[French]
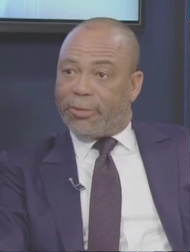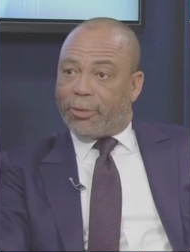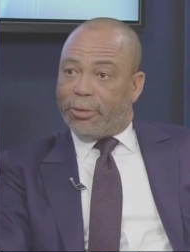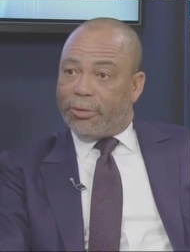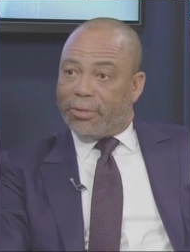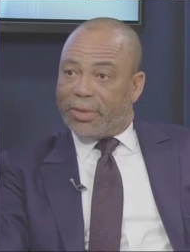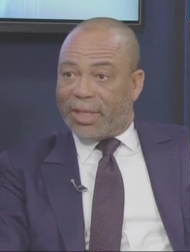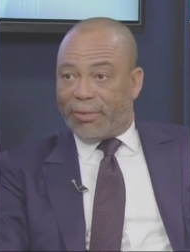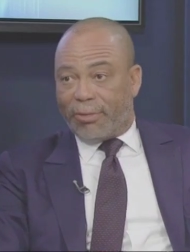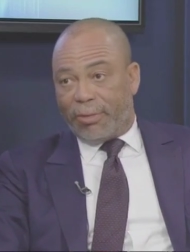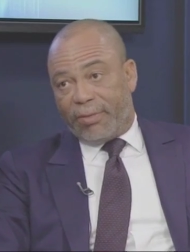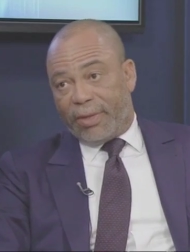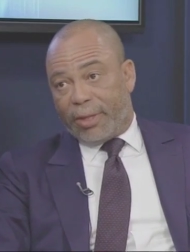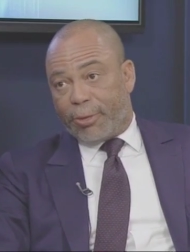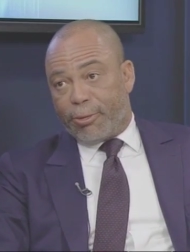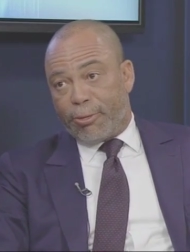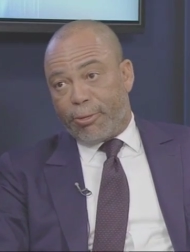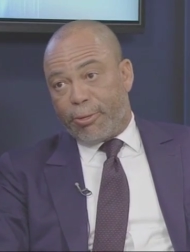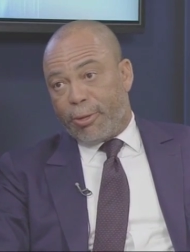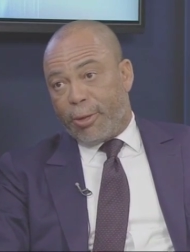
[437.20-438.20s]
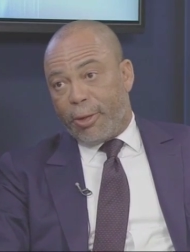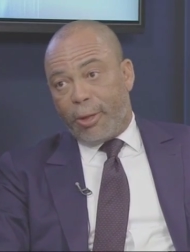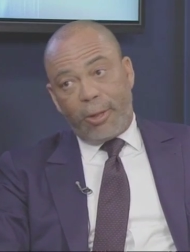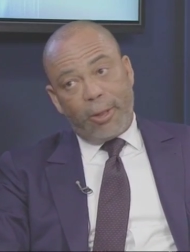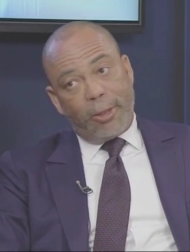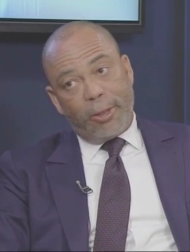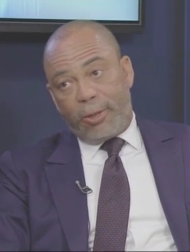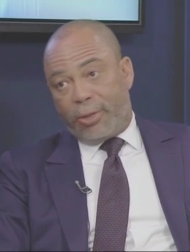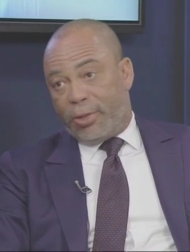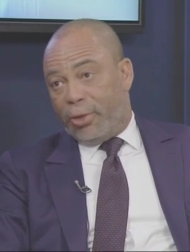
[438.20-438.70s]
que nous avons vécues,
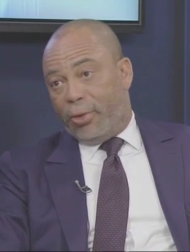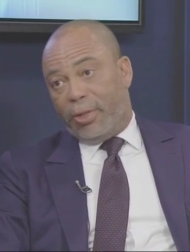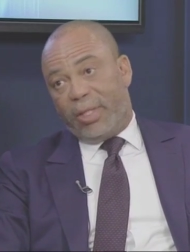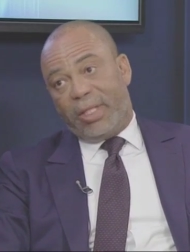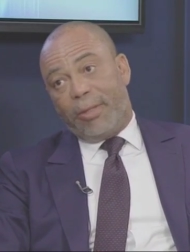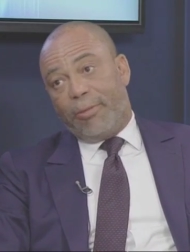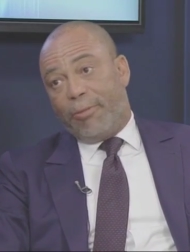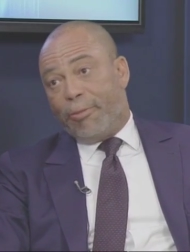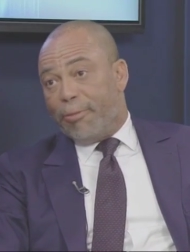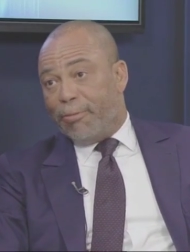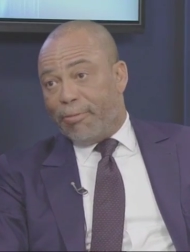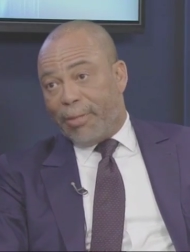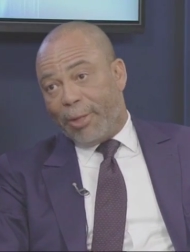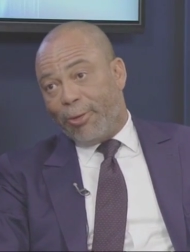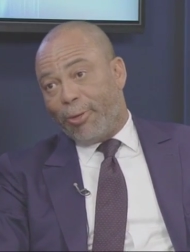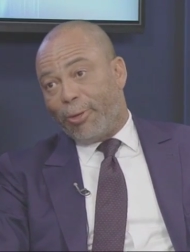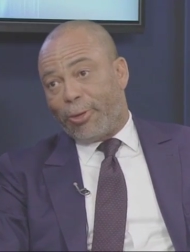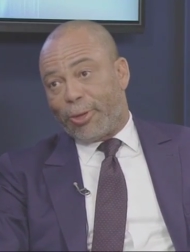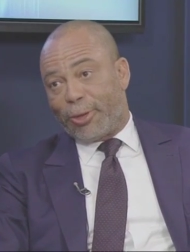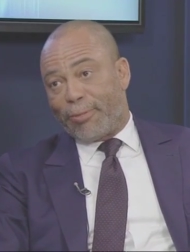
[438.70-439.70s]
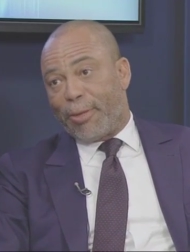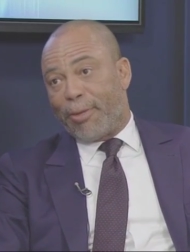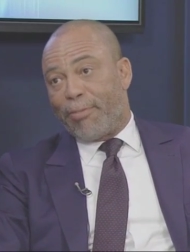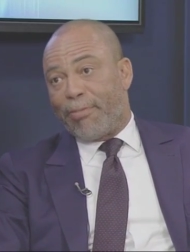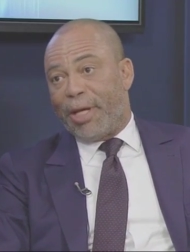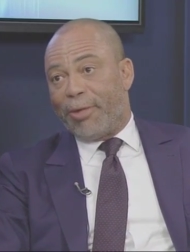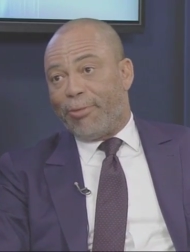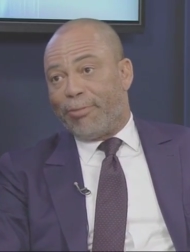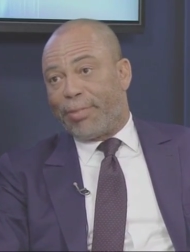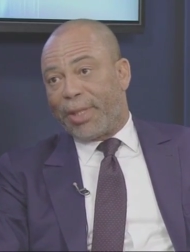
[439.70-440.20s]
ce n'était malheureusement
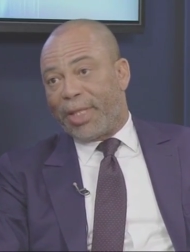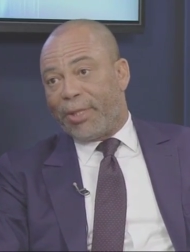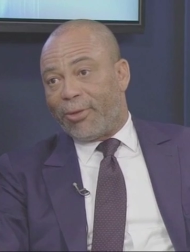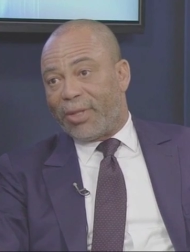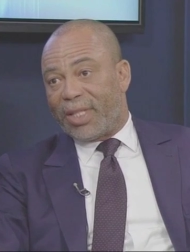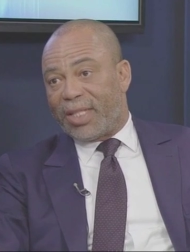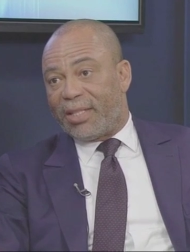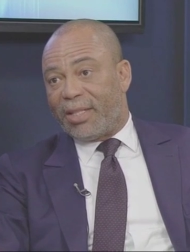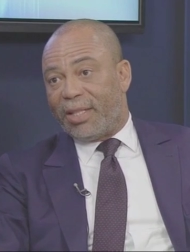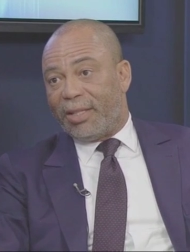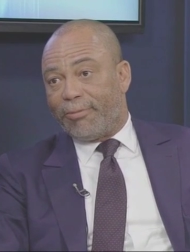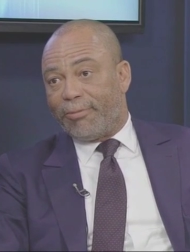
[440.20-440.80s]
pas une priorité.